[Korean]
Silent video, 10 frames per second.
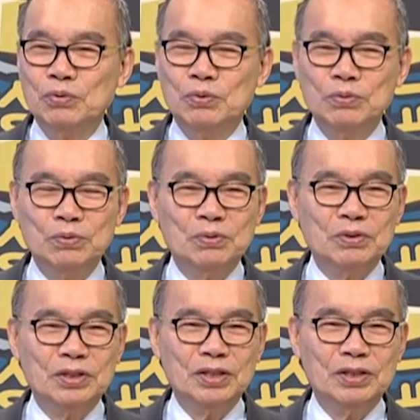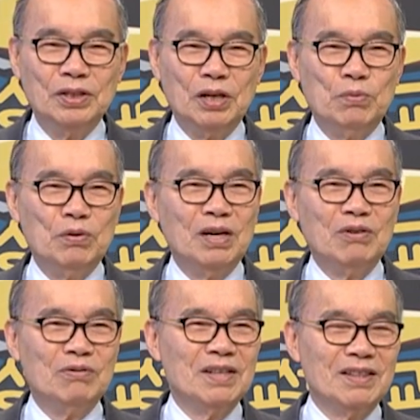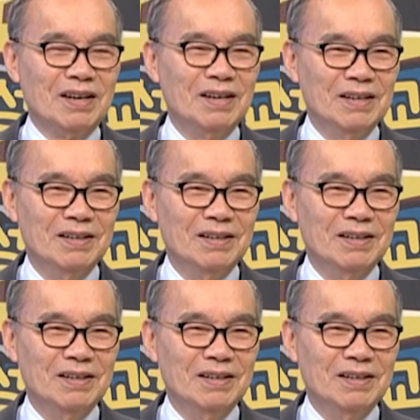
공동체를 회복하러 왔다.